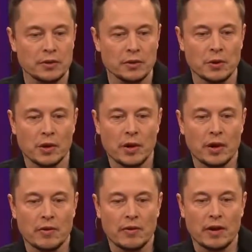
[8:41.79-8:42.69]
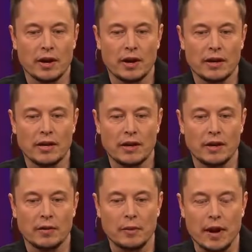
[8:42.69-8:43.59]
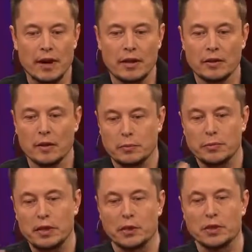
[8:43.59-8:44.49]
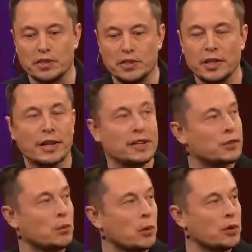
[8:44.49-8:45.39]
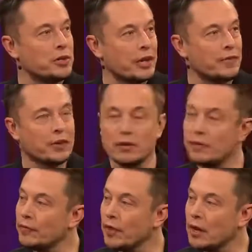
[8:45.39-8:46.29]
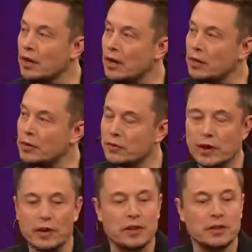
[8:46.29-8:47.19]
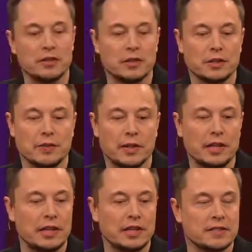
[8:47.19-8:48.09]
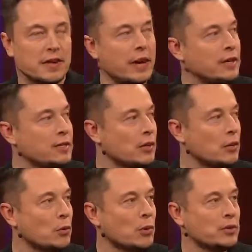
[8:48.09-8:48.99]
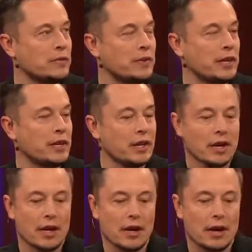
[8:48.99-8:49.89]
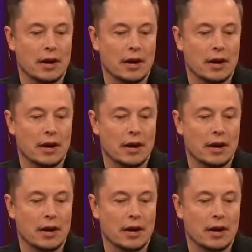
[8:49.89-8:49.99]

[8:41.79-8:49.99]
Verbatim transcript: то для защиты от грунтовых вод нужно, чтобы стенки туннеля могли выдерживать